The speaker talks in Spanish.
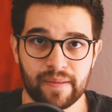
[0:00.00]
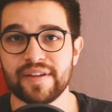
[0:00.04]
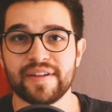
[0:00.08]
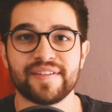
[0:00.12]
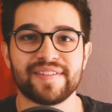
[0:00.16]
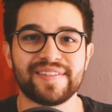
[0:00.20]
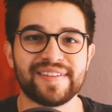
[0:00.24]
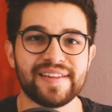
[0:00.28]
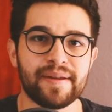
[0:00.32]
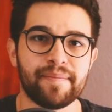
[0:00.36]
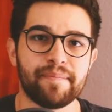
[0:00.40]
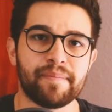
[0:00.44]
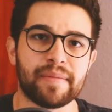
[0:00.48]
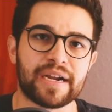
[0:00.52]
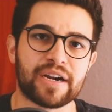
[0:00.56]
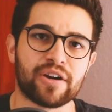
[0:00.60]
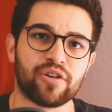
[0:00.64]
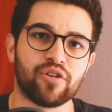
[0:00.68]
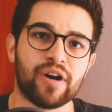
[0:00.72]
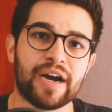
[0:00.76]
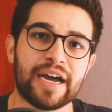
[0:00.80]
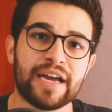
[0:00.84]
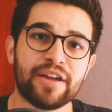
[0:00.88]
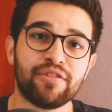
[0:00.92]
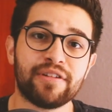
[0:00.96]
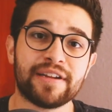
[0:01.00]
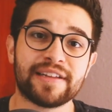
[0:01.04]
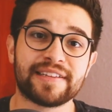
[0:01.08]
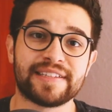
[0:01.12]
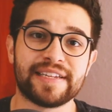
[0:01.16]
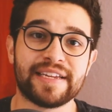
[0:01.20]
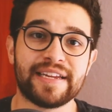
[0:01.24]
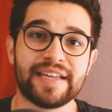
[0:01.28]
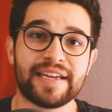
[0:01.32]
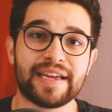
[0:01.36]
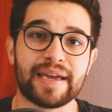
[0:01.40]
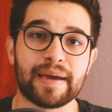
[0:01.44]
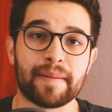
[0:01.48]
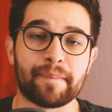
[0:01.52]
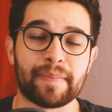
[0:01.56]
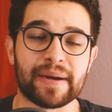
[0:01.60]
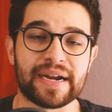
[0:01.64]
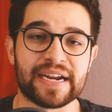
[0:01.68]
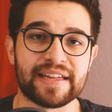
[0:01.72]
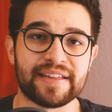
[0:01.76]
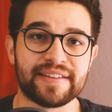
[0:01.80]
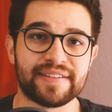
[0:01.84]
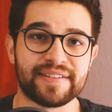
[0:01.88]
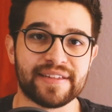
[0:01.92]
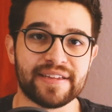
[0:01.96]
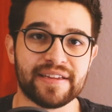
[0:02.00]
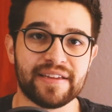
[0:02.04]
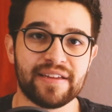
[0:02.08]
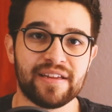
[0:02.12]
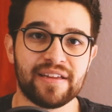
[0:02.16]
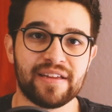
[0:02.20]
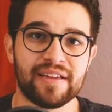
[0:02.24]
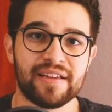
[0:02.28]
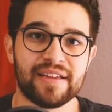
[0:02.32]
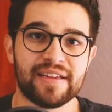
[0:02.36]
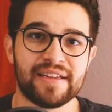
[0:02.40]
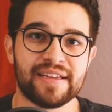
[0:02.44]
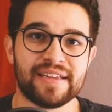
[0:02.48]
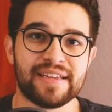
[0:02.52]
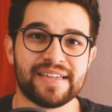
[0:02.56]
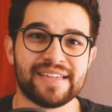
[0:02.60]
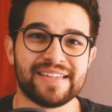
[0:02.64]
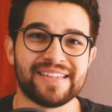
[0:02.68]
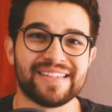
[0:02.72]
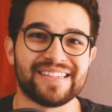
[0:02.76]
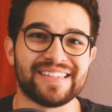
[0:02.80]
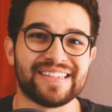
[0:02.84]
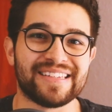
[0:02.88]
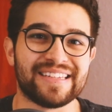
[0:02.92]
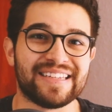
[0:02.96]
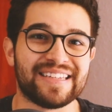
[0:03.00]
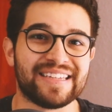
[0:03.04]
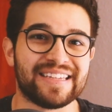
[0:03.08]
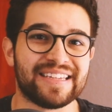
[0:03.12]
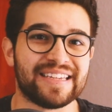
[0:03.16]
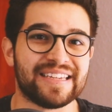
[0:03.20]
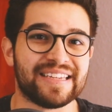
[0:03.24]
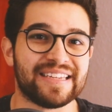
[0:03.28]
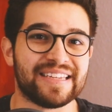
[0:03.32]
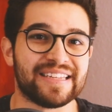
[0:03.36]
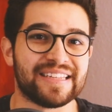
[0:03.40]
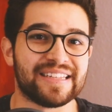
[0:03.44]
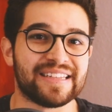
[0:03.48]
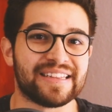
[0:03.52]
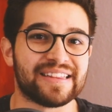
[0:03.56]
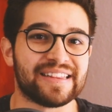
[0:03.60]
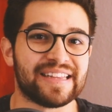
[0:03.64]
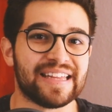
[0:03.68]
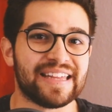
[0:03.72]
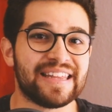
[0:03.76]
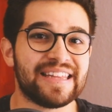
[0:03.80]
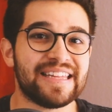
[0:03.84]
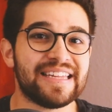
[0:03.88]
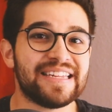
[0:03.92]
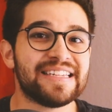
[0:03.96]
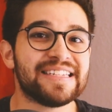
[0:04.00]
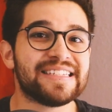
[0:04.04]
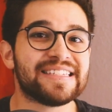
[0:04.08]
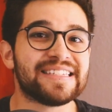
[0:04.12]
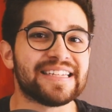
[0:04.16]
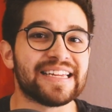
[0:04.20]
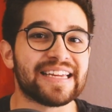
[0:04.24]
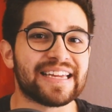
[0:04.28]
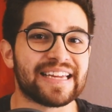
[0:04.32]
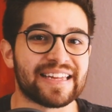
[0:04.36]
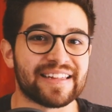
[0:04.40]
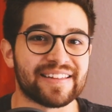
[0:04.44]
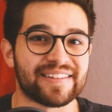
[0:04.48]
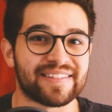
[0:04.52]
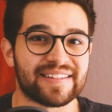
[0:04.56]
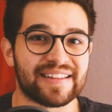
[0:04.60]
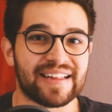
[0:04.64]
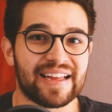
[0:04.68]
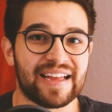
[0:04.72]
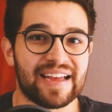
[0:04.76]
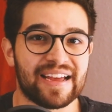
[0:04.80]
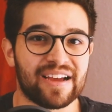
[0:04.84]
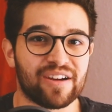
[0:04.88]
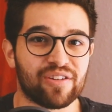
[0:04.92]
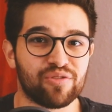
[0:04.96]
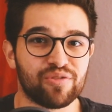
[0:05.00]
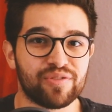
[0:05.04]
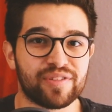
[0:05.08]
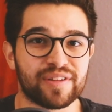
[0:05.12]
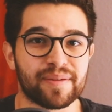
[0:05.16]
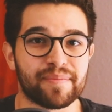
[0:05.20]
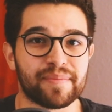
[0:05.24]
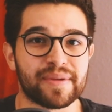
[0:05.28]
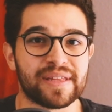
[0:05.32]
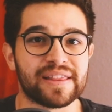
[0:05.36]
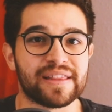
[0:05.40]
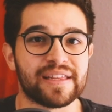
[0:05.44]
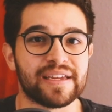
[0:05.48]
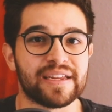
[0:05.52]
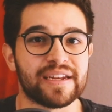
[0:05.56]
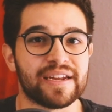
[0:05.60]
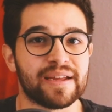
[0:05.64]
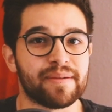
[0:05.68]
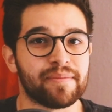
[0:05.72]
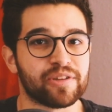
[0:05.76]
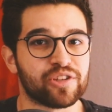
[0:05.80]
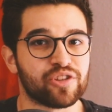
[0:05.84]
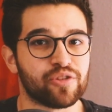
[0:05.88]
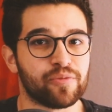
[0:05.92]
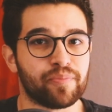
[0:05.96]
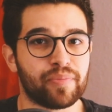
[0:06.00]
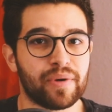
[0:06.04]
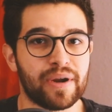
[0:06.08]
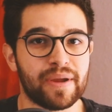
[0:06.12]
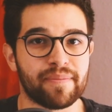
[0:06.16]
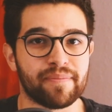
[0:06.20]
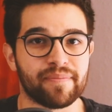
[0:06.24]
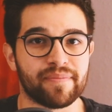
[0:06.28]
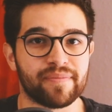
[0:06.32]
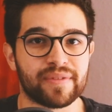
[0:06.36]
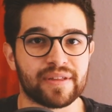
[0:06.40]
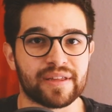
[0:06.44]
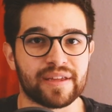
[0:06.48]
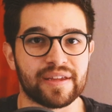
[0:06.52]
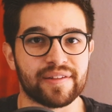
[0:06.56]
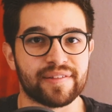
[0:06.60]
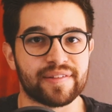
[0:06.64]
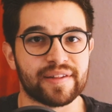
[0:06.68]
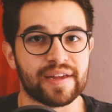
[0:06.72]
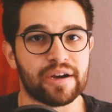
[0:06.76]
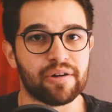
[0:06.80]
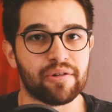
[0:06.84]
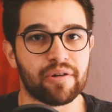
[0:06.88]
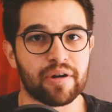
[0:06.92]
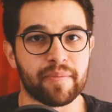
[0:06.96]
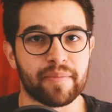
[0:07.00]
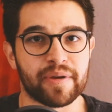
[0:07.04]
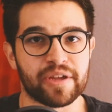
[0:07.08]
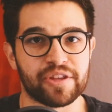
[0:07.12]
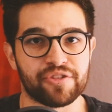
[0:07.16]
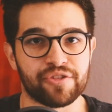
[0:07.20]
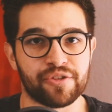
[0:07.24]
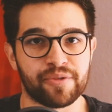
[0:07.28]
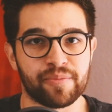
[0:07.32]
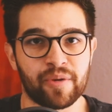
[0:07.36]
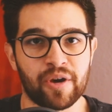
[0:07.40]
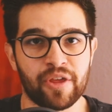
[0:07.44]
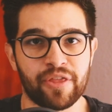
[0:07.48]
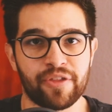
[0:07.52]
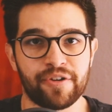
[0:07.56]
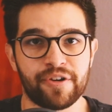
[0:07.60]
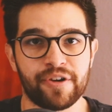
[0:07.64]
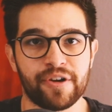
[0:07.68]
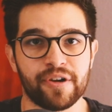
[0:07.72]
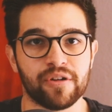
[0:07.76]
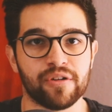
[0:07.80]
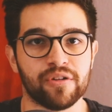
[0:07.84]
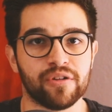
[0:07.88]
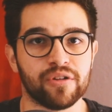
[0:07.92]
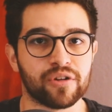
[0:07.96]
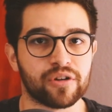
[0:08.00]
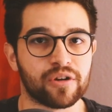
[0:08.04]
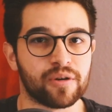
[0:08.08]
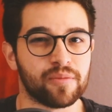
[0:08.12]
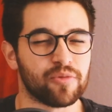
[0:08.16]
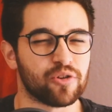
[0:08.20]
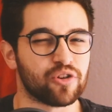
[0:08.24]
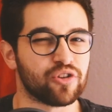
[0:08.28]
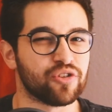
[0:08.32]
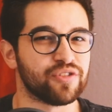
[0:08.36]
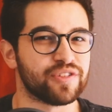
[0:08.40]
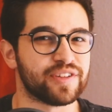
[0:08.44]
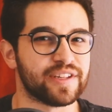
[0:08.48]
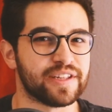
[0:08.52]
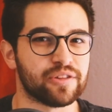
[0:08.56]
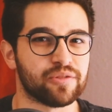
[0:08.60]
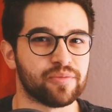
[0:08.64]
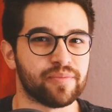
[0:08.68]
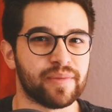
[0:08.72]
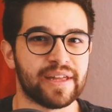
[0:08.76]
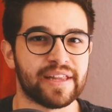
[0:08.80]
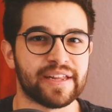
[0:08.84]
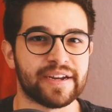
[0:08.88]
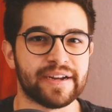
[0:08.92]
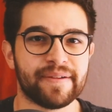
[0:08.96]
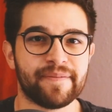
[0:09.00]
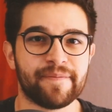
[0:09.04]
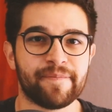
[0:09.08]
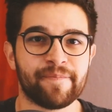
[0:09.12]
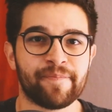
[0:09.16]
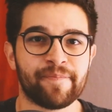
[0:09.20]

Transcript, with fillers: Sin embargo, hay una serie que aparece y te dice que está justamente en Amazon Prime, que es How I Met Your Mother o Cómo conocí a tu madre.